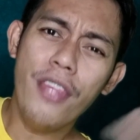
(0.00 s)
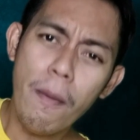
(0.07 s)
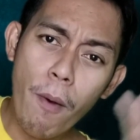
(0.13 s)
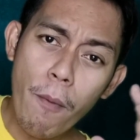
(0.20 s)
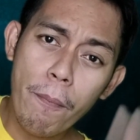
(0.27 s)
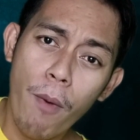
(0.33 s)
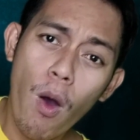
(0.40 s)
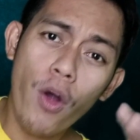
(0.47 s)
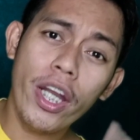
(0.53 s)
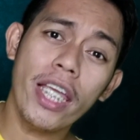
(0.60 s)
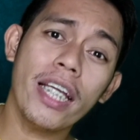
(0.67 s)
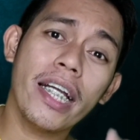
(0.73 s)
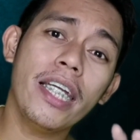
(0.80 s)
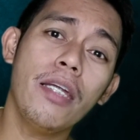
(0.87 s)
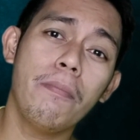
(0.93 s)

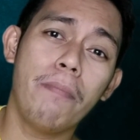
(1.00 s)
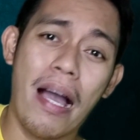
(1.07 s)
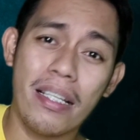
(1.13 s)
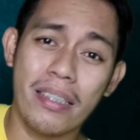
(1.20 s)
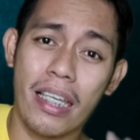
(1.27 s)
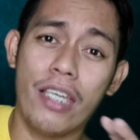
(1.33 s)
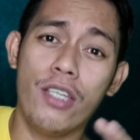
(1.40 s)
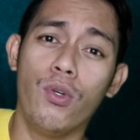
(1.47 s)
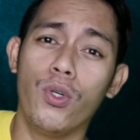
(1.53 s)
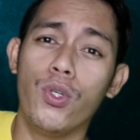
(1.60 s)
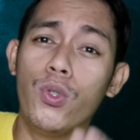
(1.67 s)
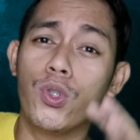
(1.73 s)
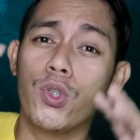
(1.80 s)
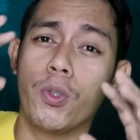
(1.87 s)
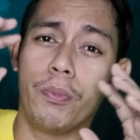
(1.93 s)
Naboboring ka na ba sa iyong
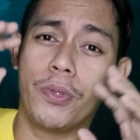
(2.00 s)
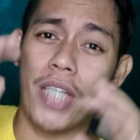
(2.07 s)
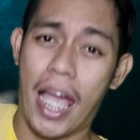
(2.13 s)
YouTube